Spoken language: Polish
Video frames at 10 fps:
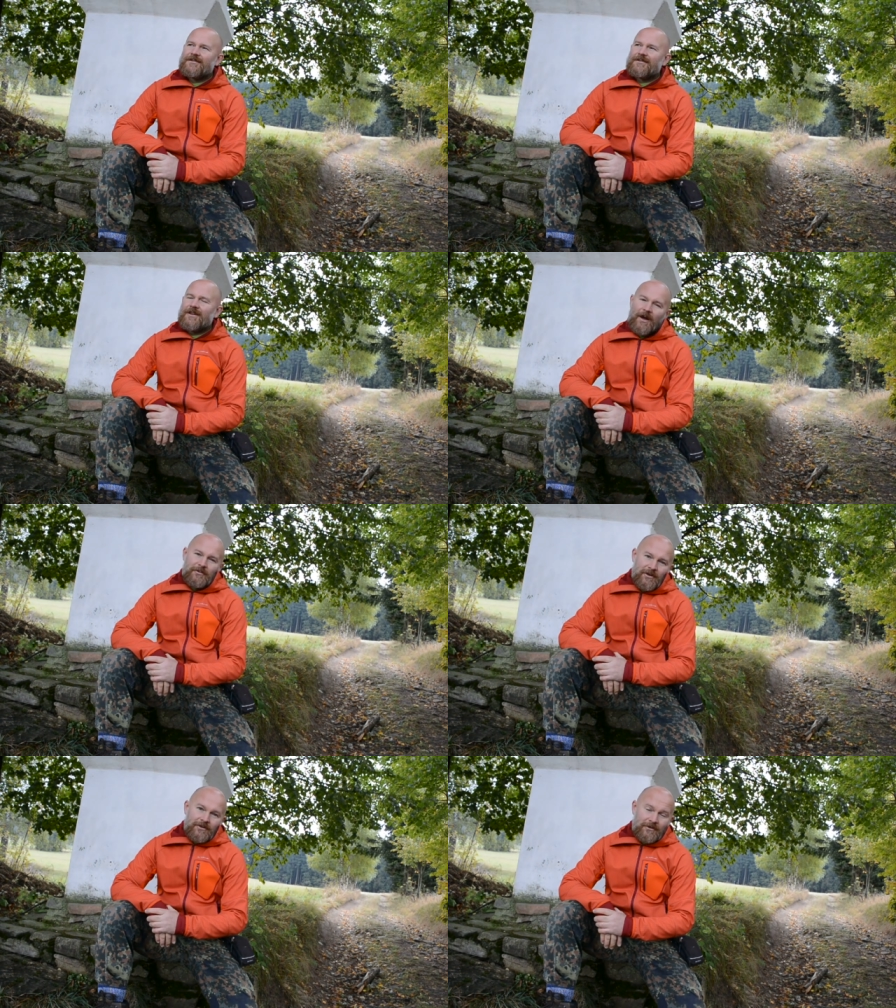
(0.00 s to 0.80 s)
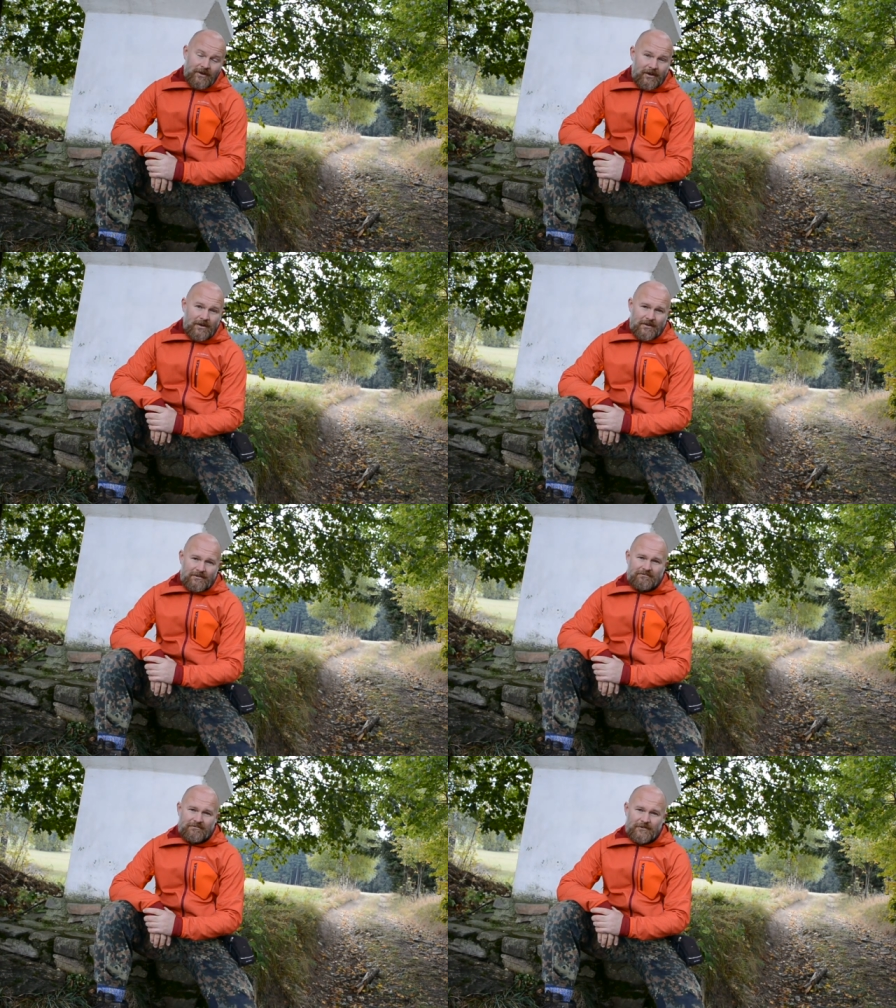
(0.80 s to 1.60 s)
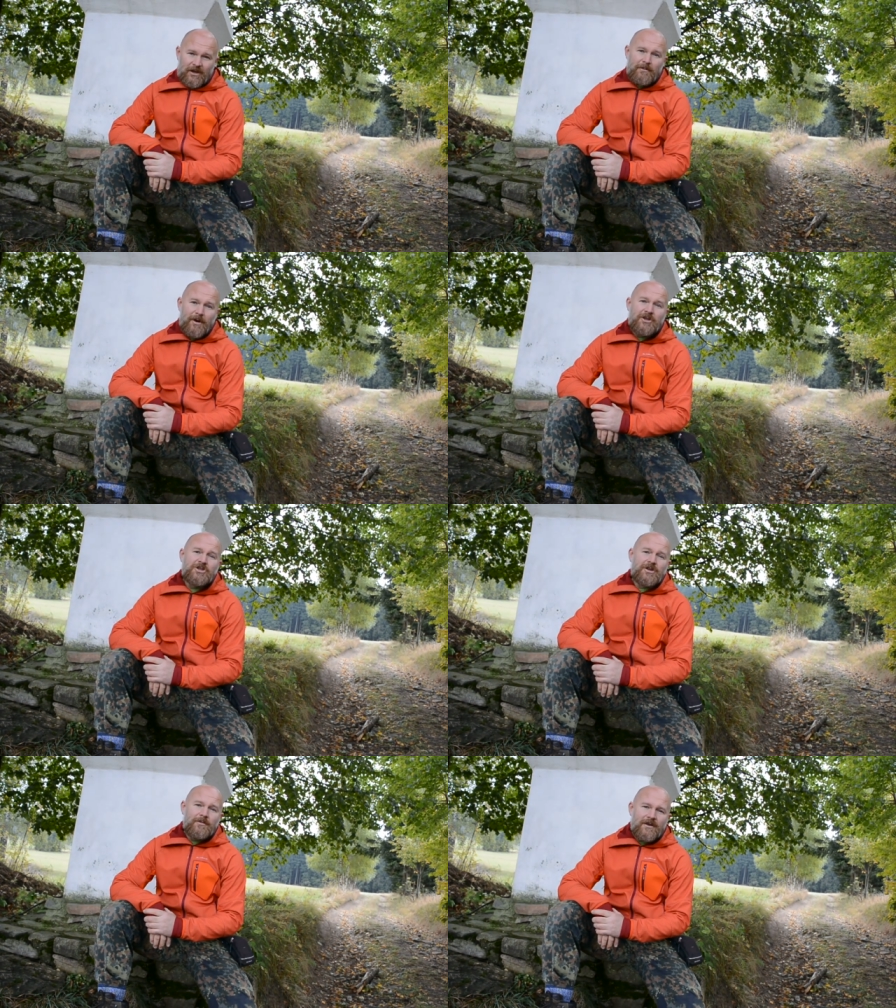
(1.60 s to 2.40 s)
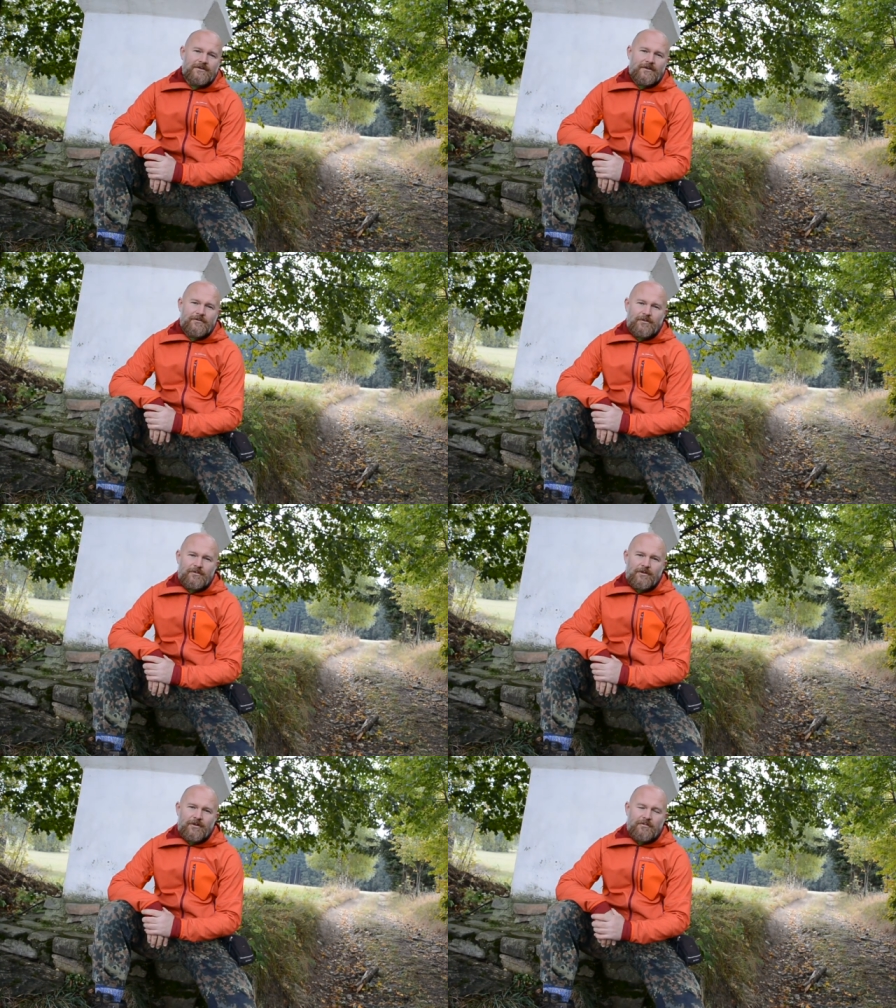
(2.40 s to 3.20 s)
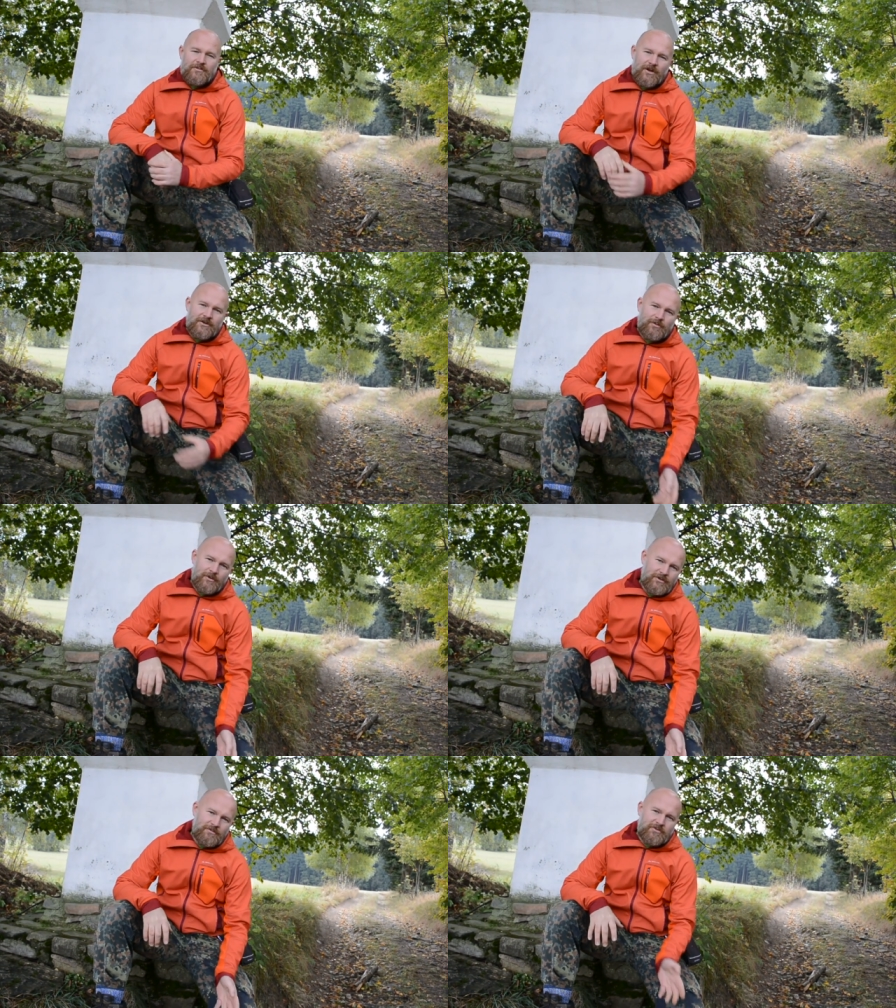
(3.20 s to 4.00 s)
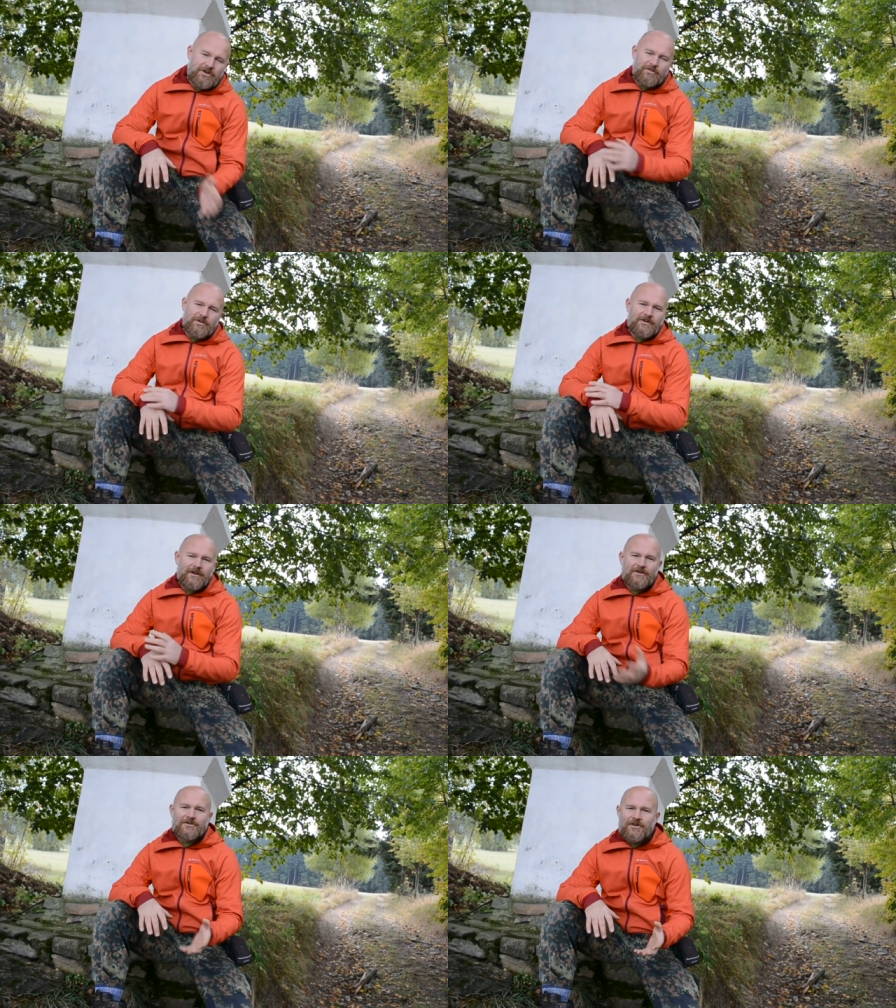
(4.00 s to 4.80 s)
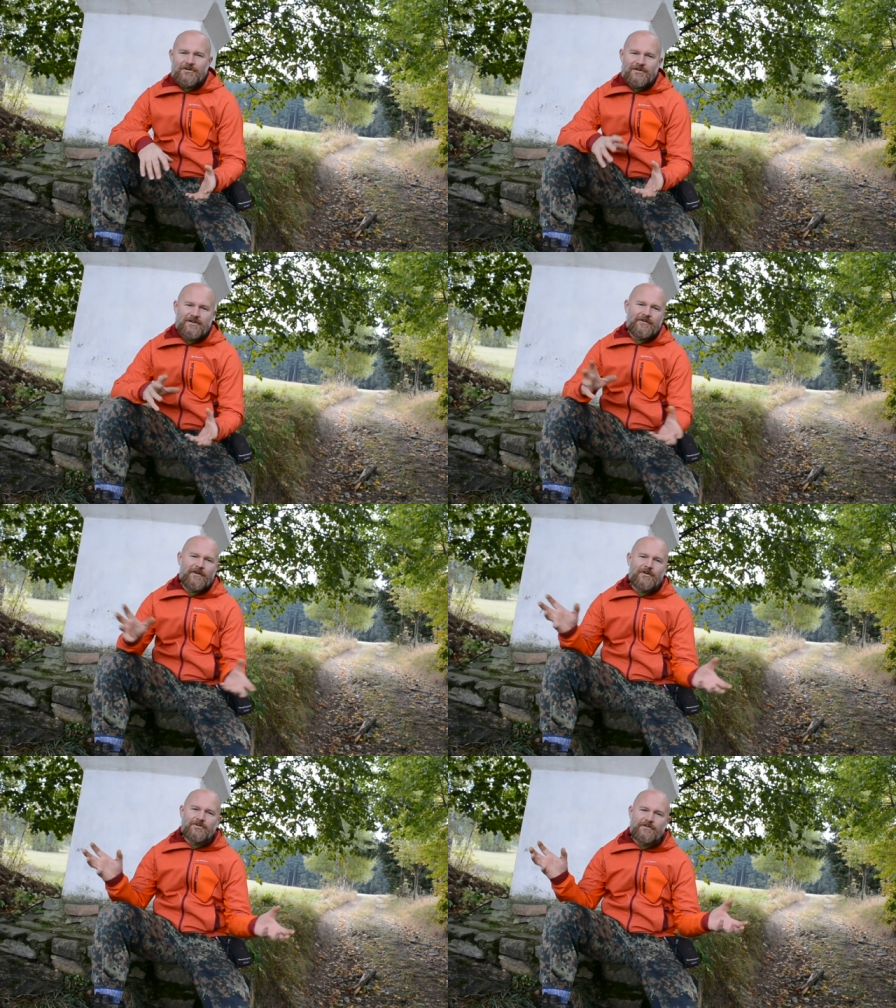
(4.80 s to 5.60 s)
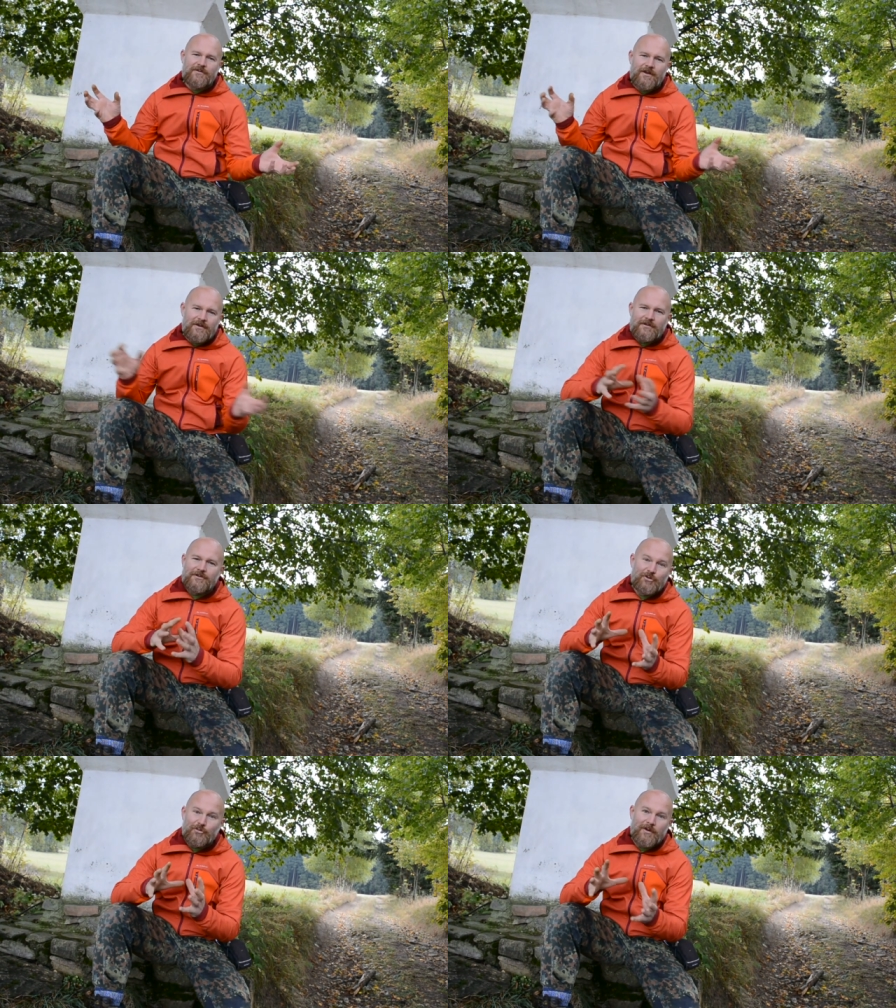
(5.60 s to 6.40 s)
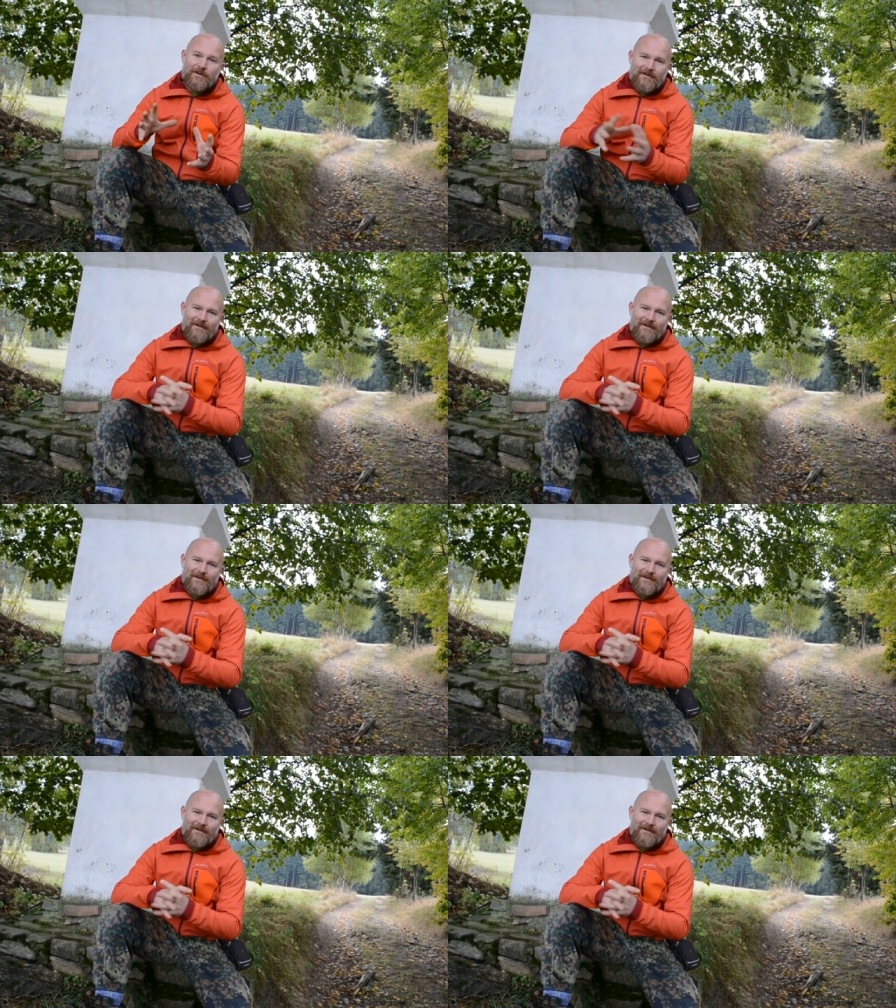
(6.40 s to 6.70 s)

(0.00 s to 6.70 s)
Dla mnie to takie, takie magiczne miejsce, w którym Przeszłość, przyszłość i teraźniejszość zlewają się w jeden strumień.